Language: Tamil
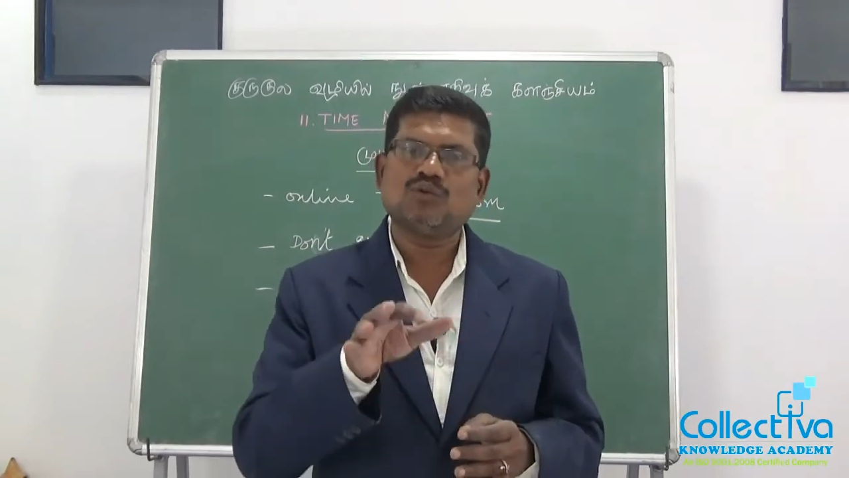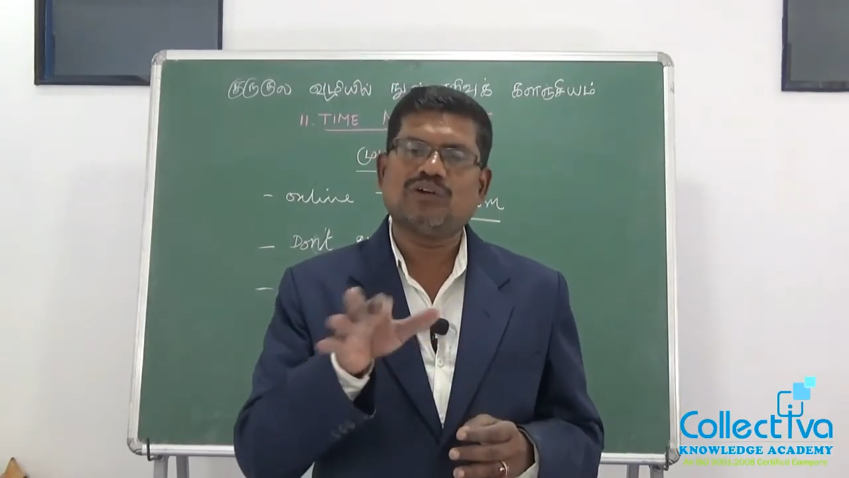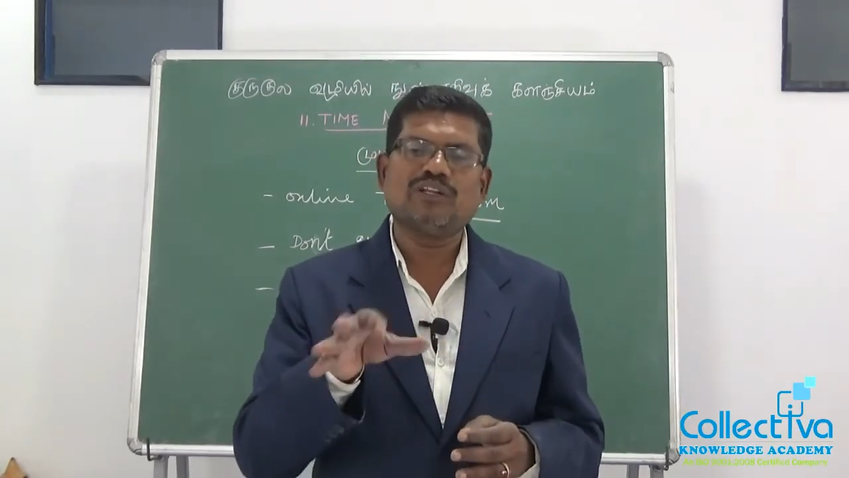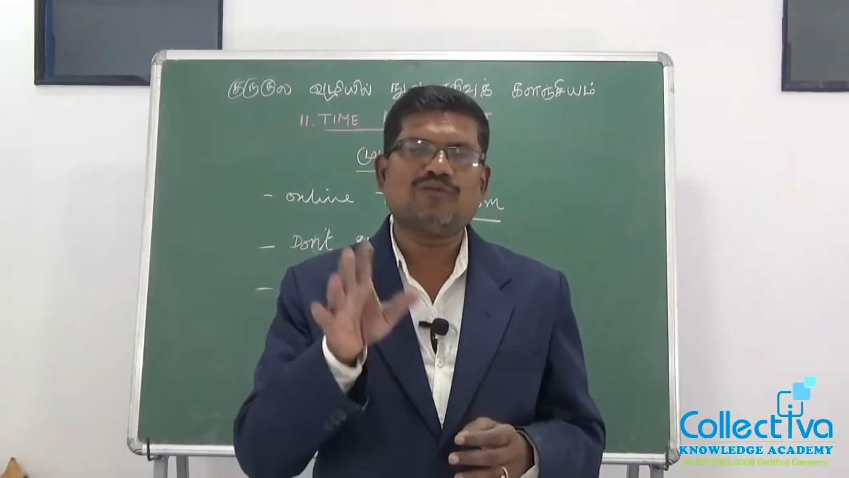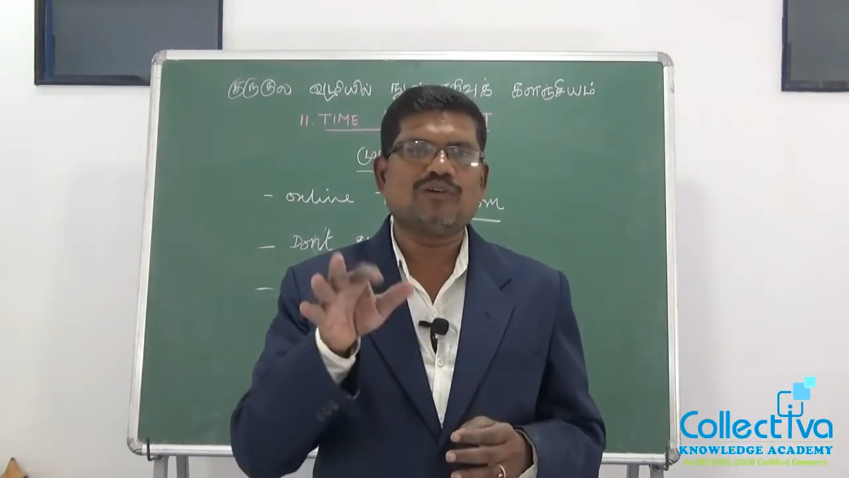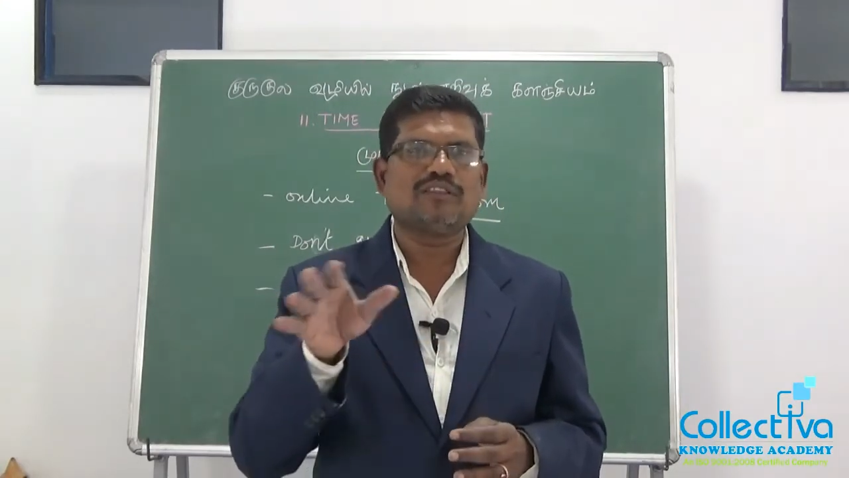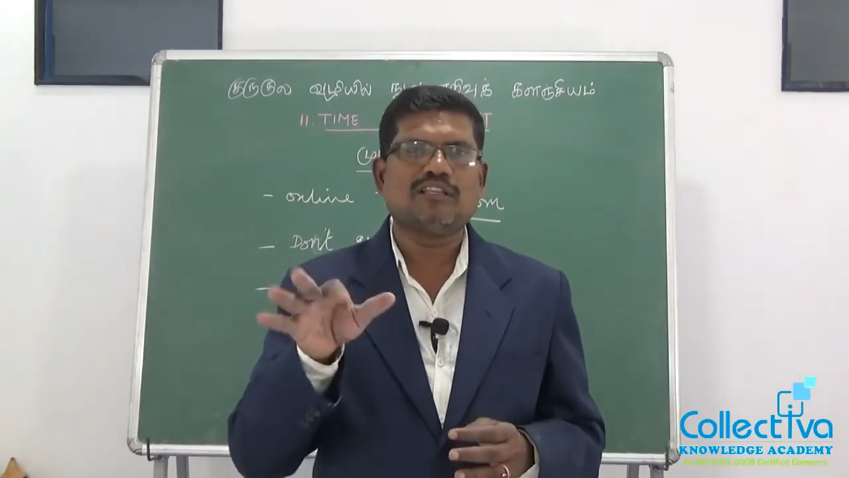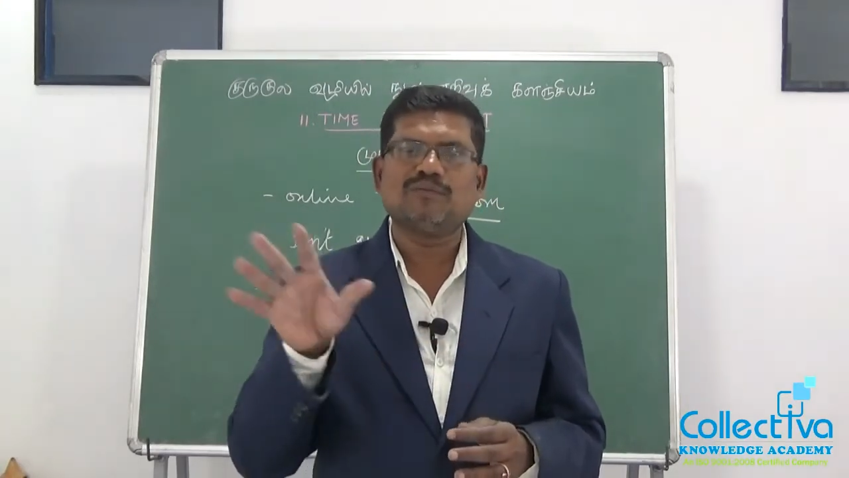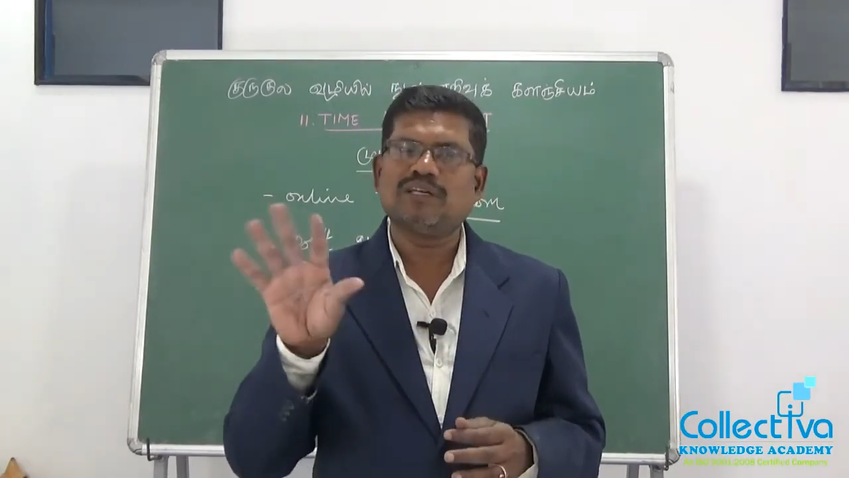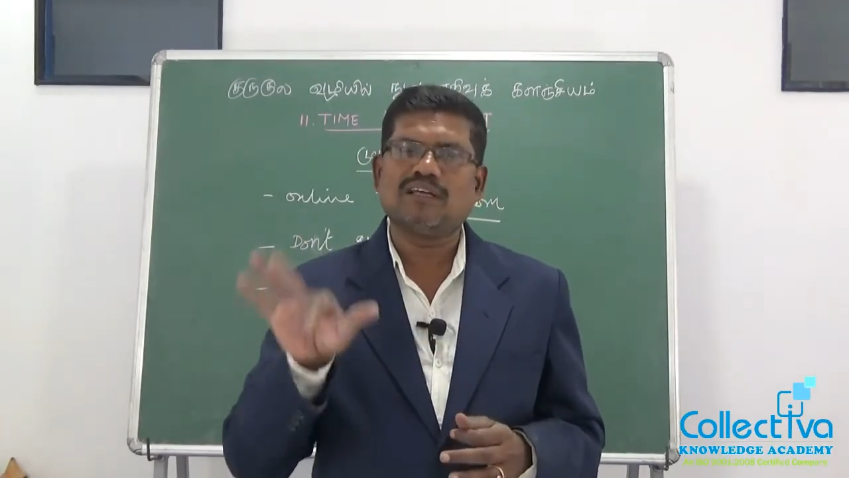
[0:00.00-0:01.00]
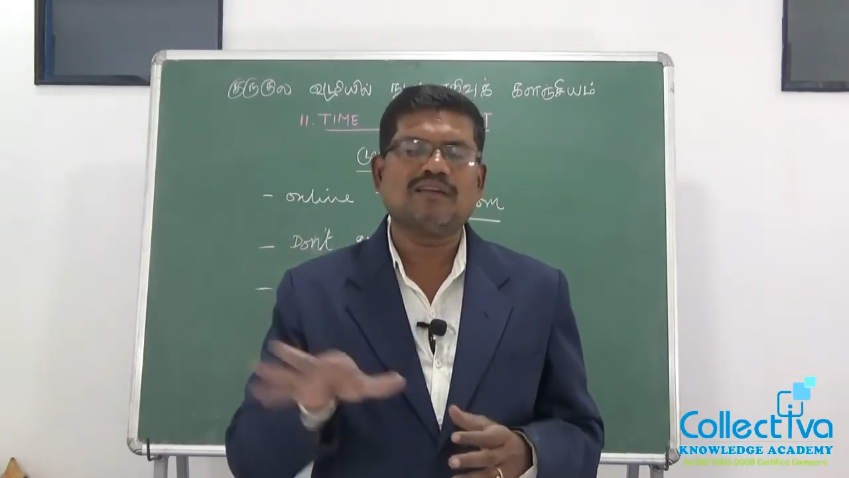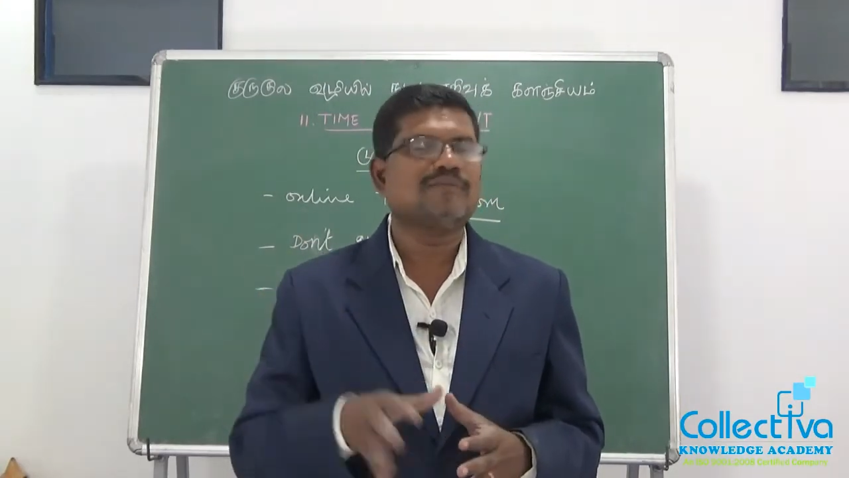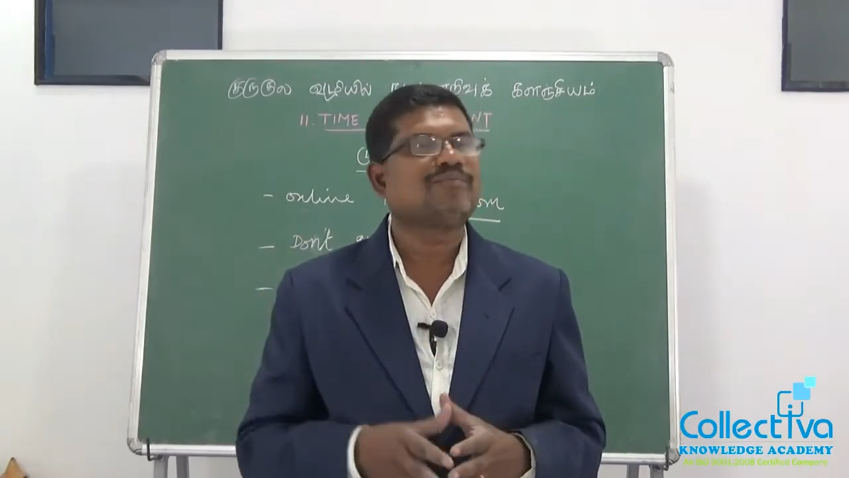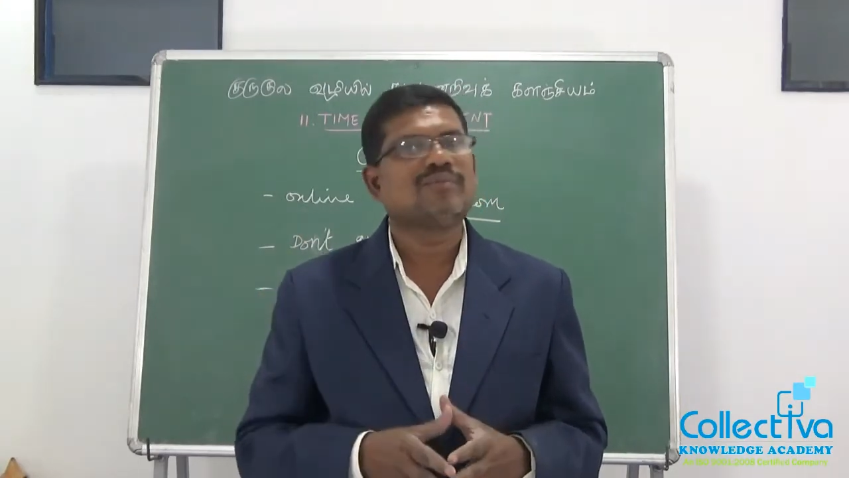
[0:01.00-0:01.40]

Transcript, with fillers: டுவெண்ட்டி ஃபோர் இத்தனை மணி நேரம்